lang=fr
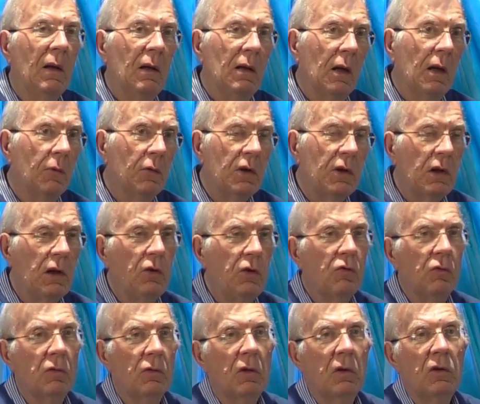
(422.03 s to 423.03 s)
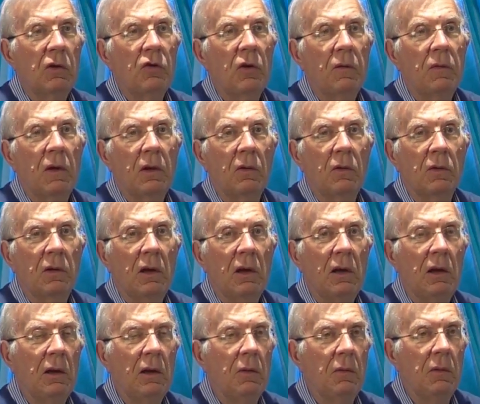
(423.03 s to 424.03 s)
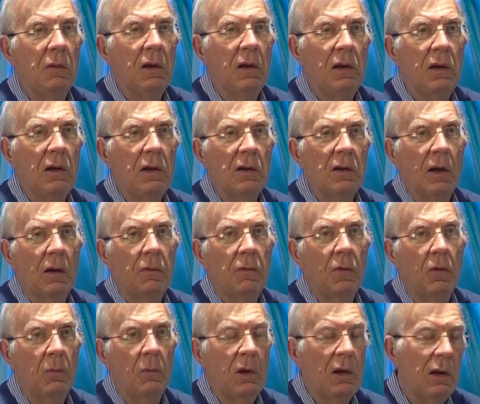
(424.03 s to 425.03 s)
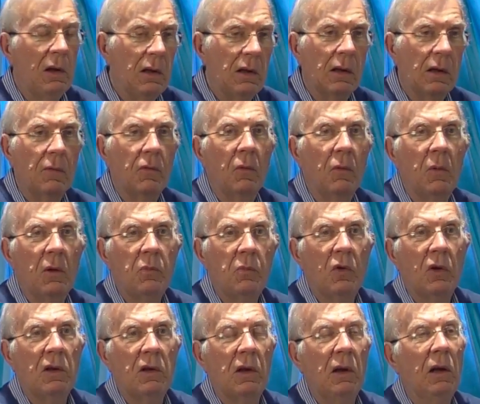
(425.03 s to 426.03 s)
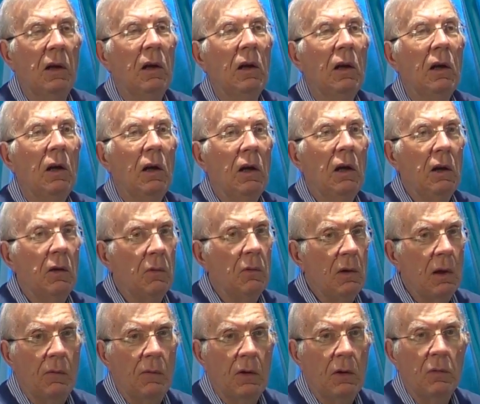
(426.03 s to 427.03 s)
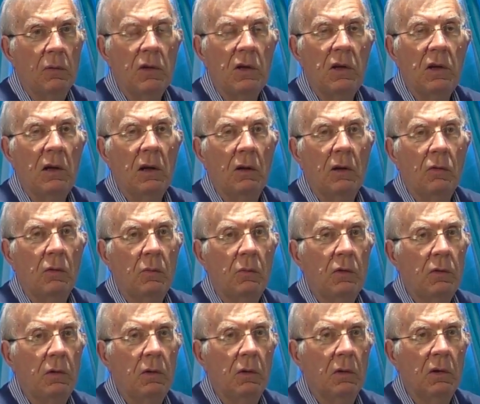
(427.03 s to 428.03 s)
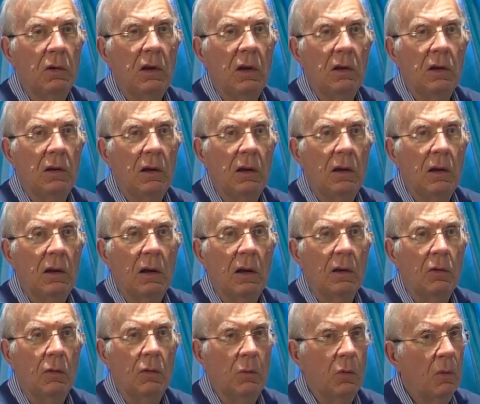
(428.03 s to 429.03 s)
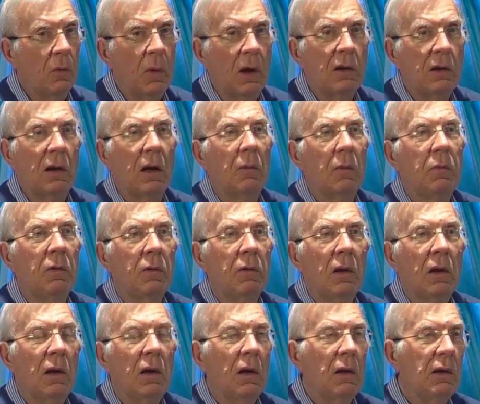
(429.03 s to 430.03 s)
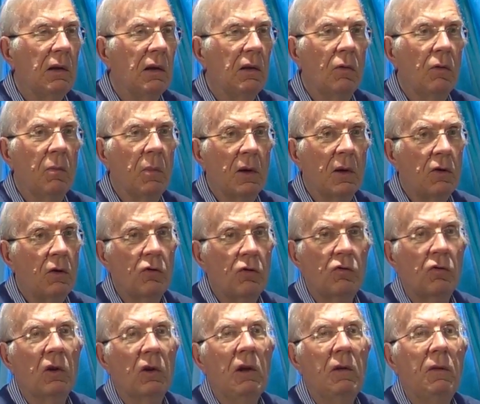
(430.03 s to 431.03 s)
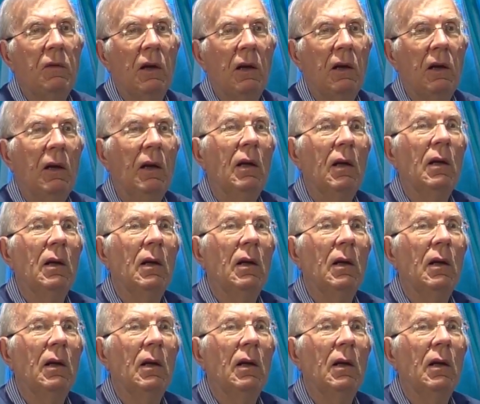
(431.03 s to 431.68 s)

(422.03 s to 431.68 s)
Là aussi, j'ai fréquenté une église réformée, l'église réformée de Poitiers, où il y avait aussi un homme de Dieu qui était un homme remarquable, qui était le pasteur Jean Rivière.